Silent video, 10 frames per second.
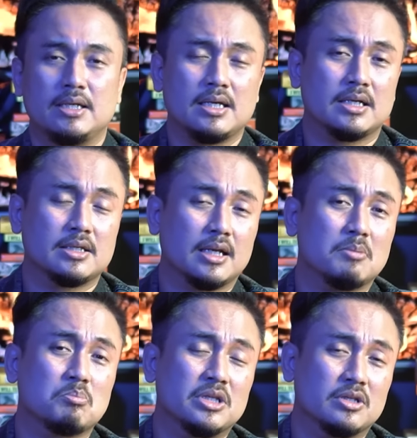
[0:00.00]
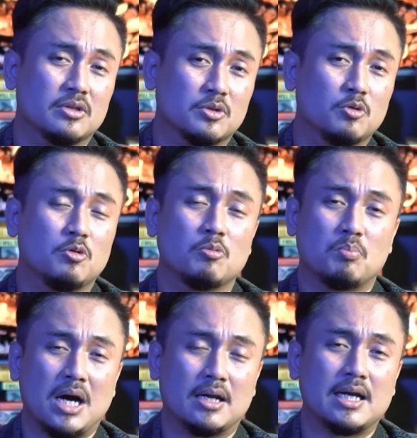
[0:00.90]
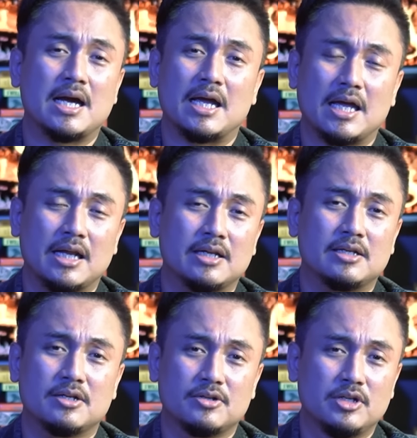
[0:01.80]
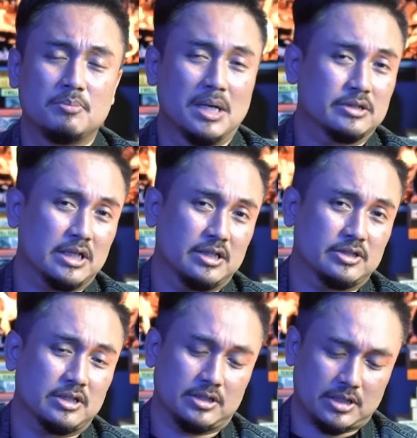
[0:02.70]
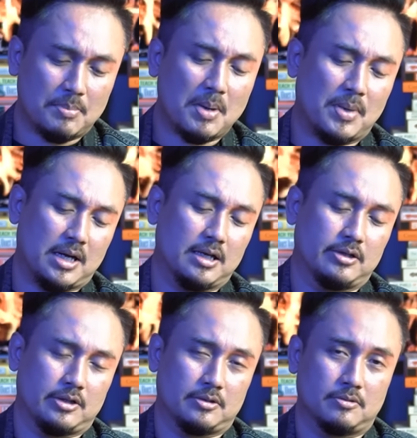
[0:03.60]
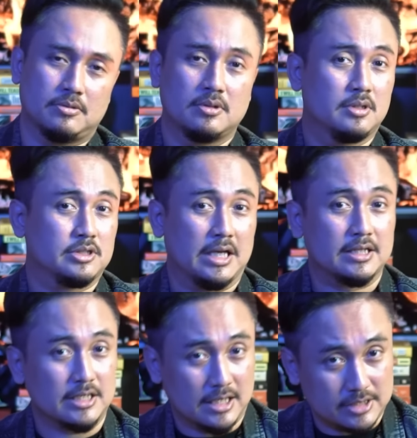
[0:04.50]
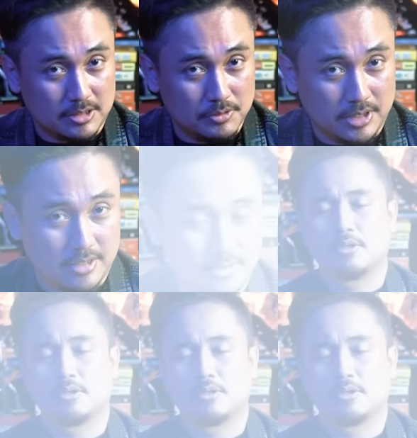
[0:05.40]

ini hanyalah menyentuh para elit di bangsa ini saja. Siapa para elit itu? Saya salah satunya.